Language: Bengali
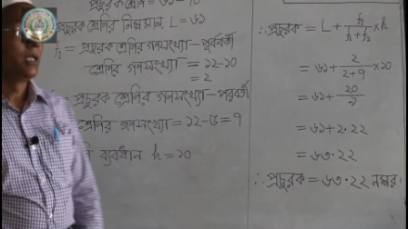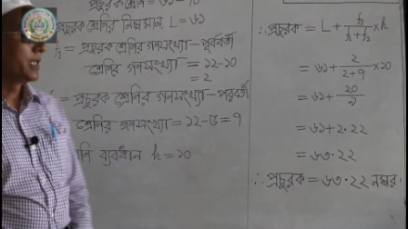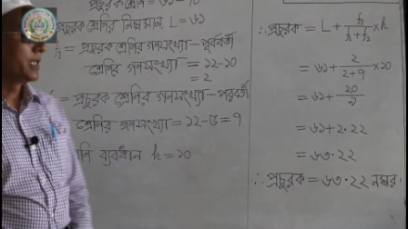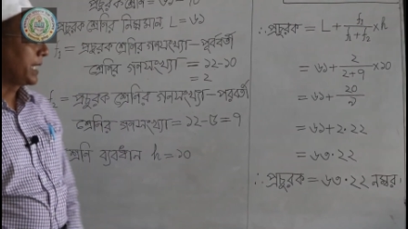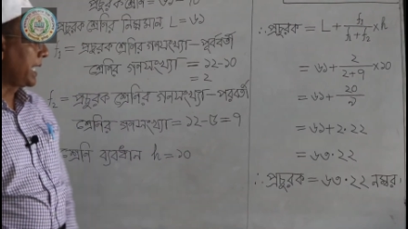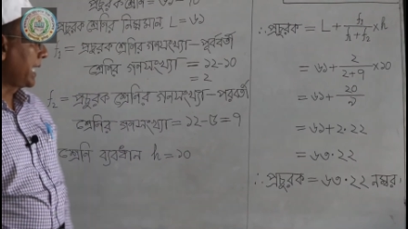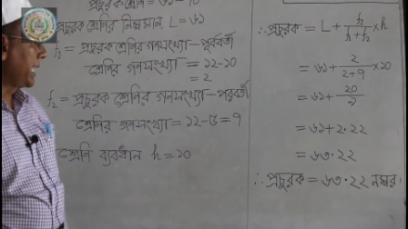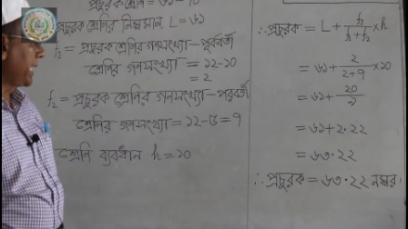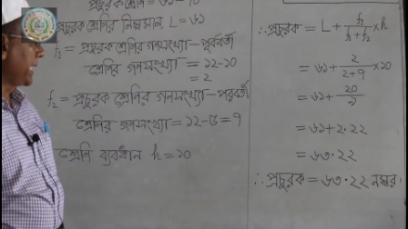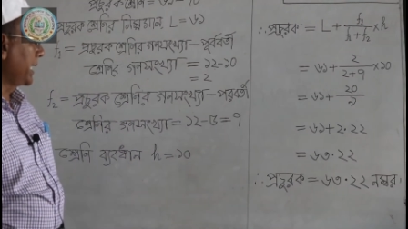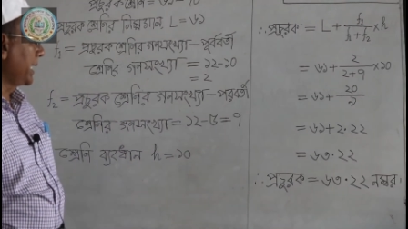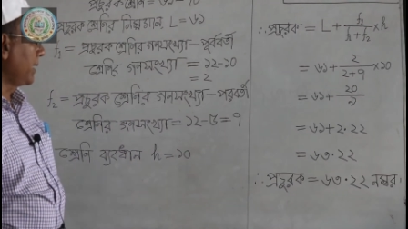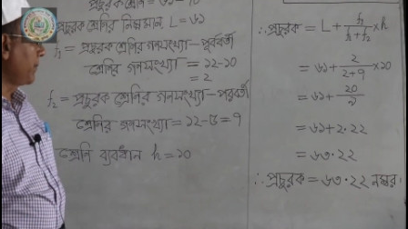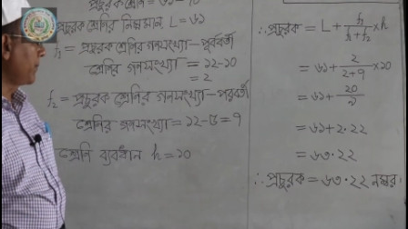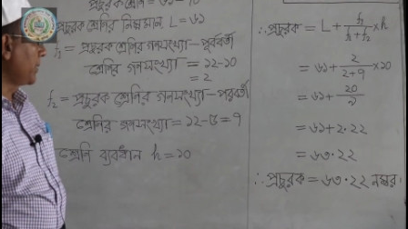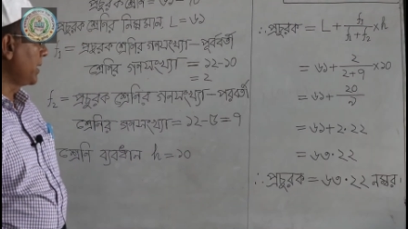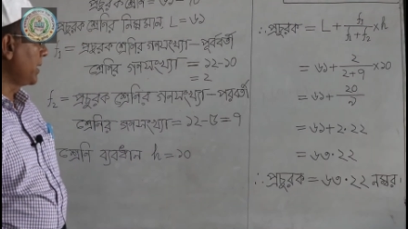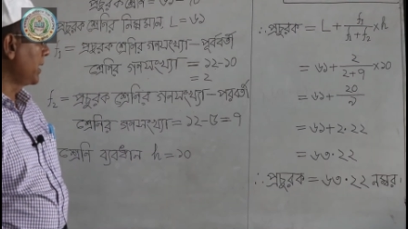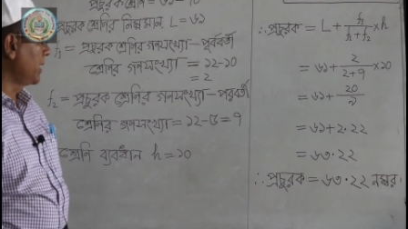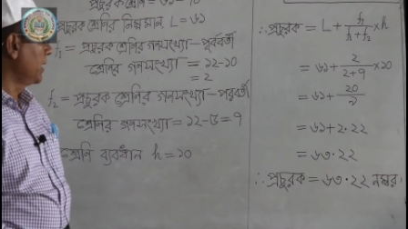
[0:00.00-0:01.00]
তাই এখানে
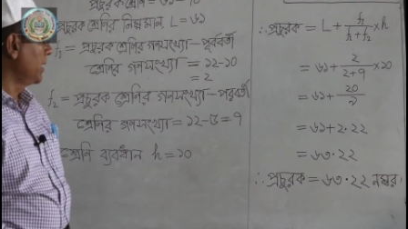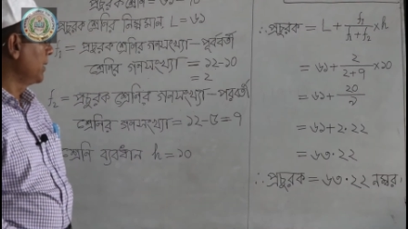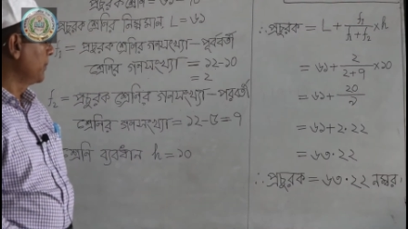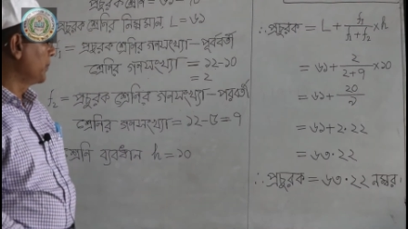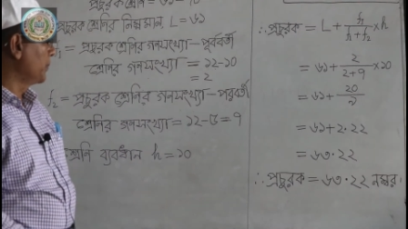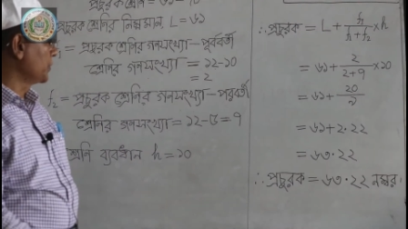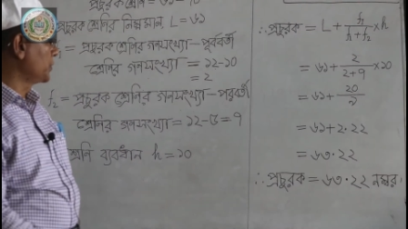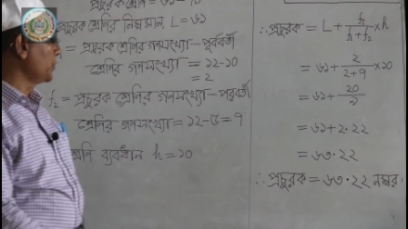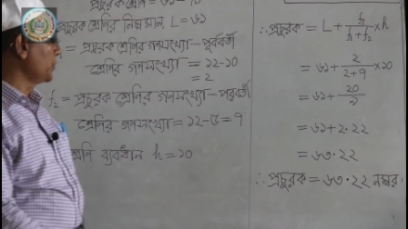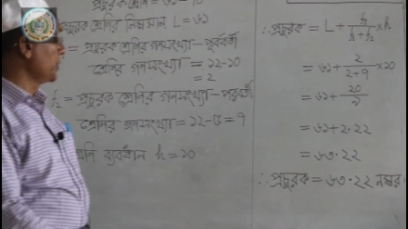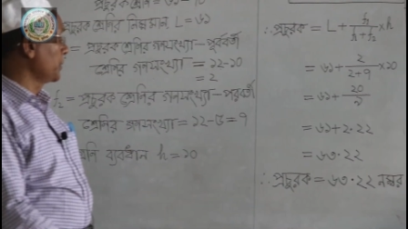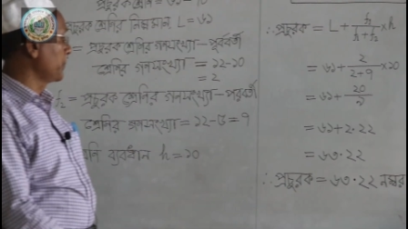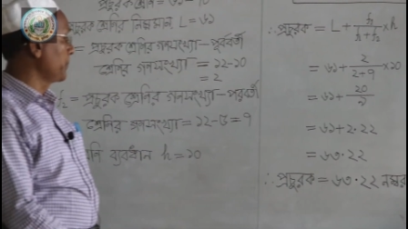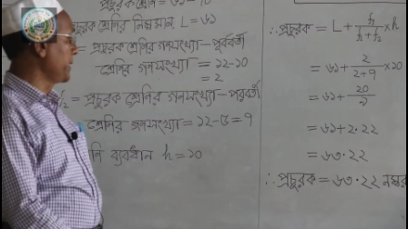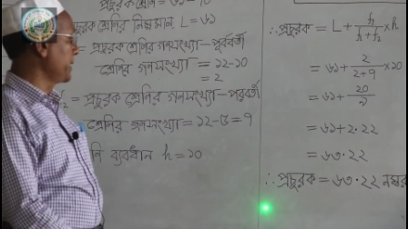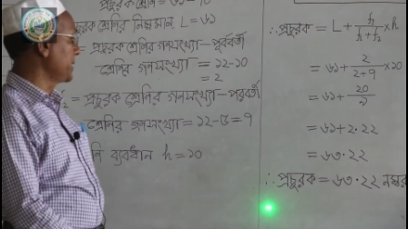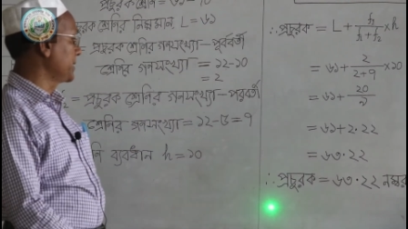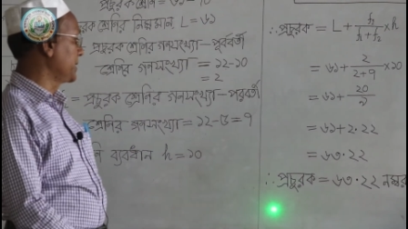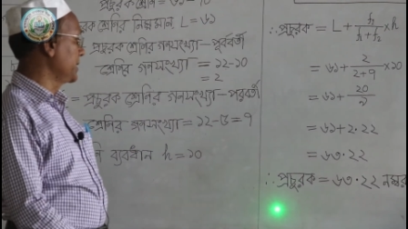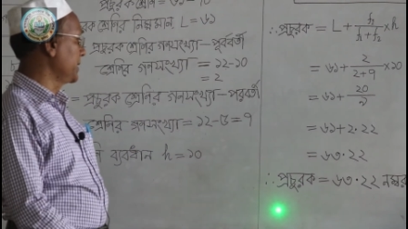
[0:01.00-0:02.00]
আমরা প্রচুরক
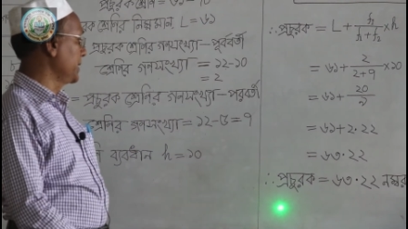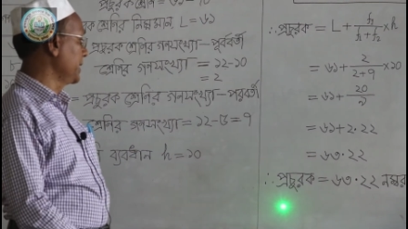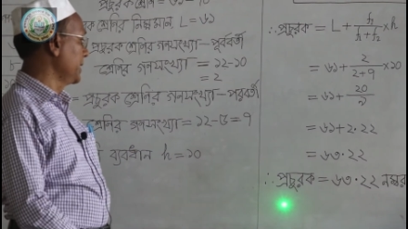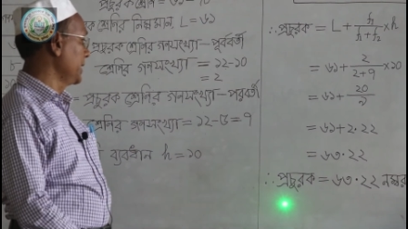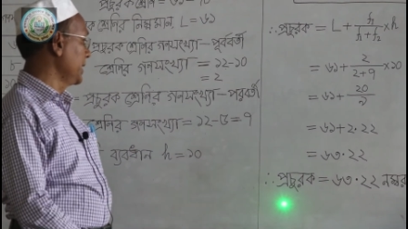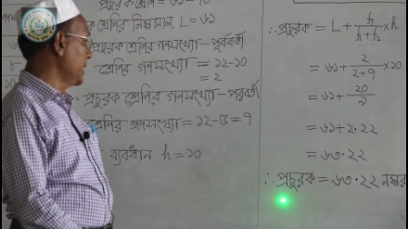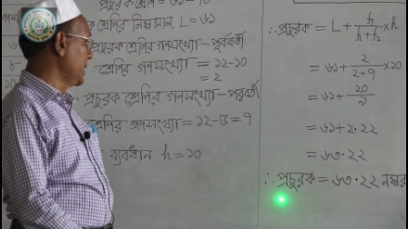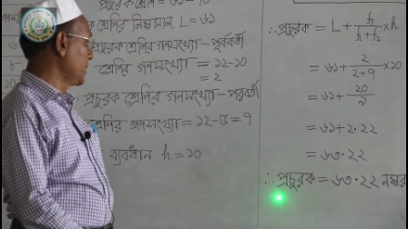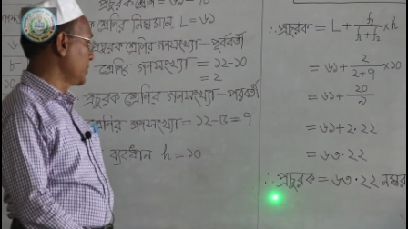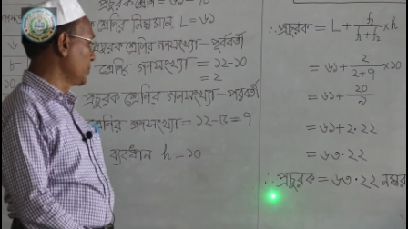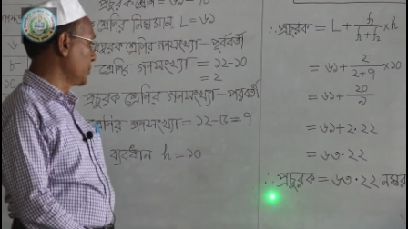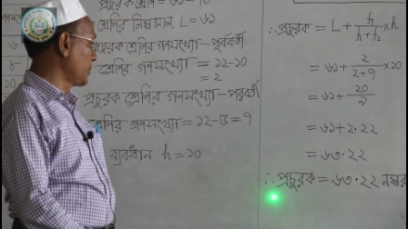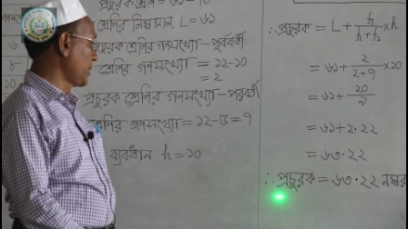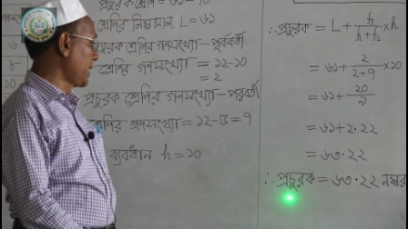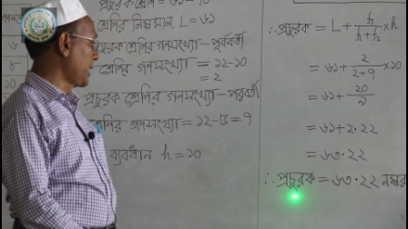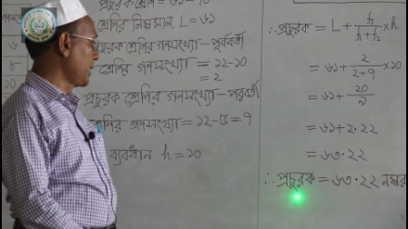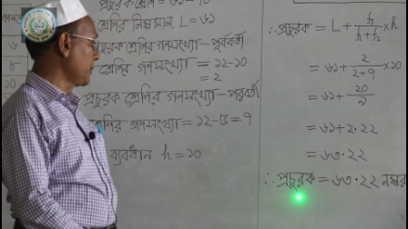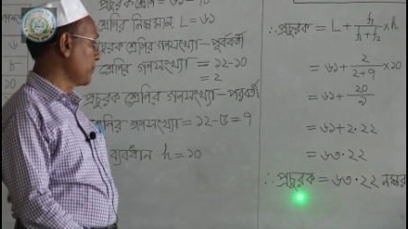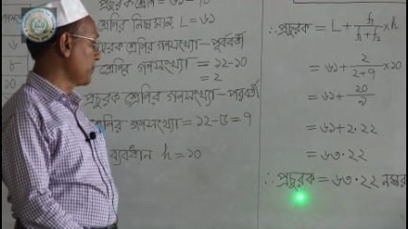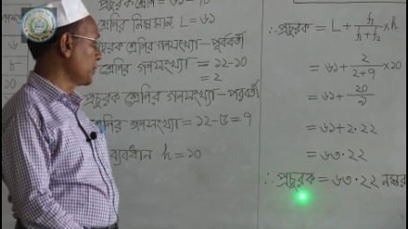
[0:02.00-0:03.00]
পেয়েছি
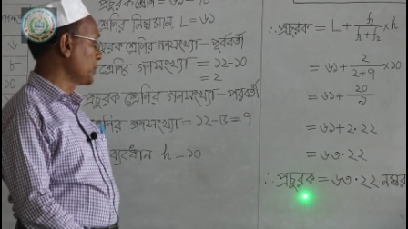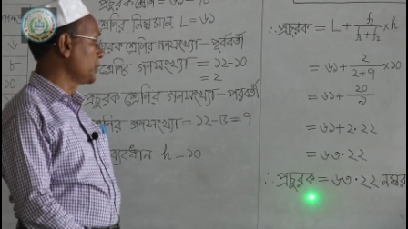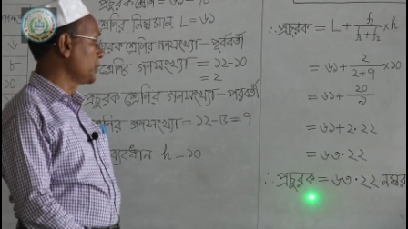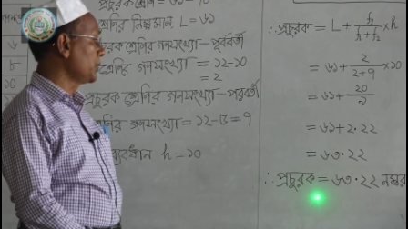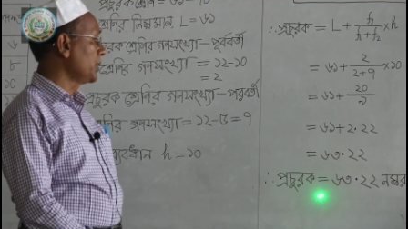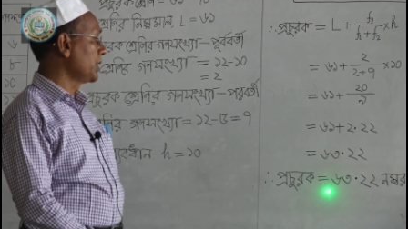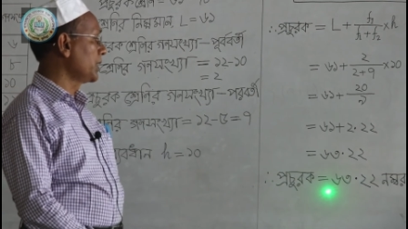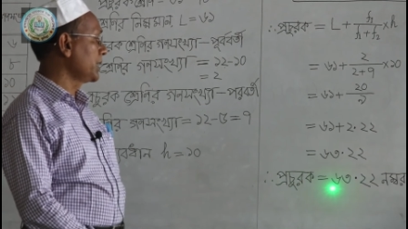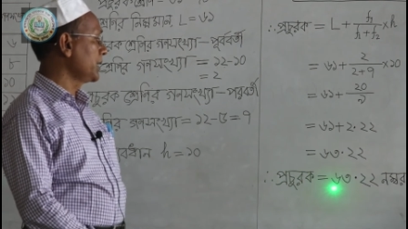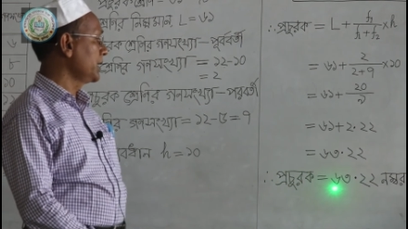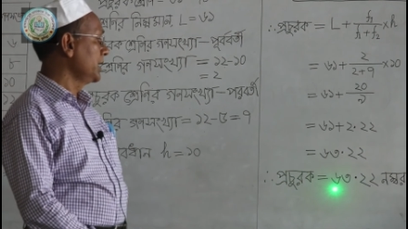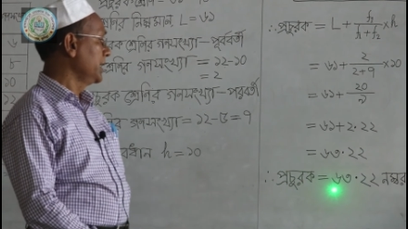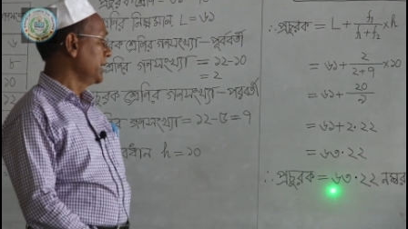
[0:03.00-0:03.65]
সুতরাং প্রচুরক